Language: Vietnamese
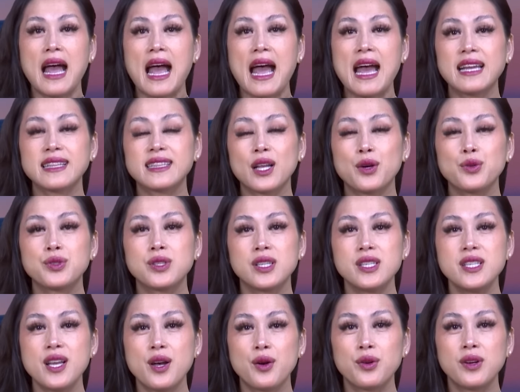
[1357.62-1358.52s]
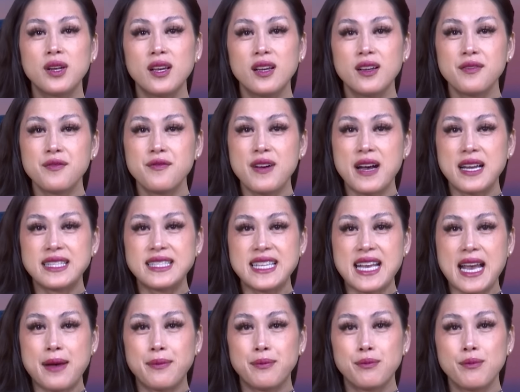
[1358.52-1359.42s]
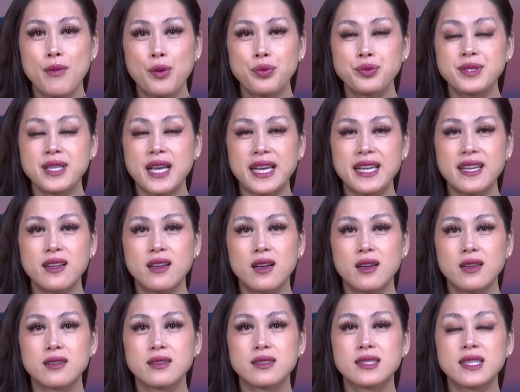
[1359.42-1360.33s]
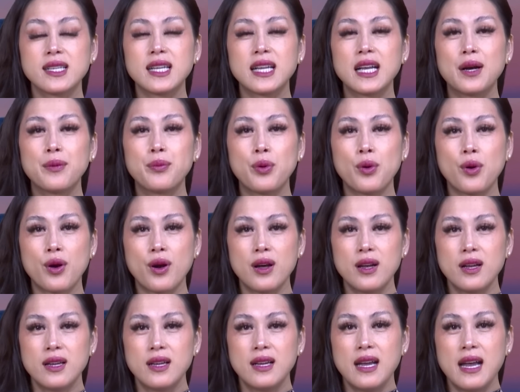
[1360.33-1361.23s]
hai tàu chở dầu lớn va chạm bốc cháy gần Singapore.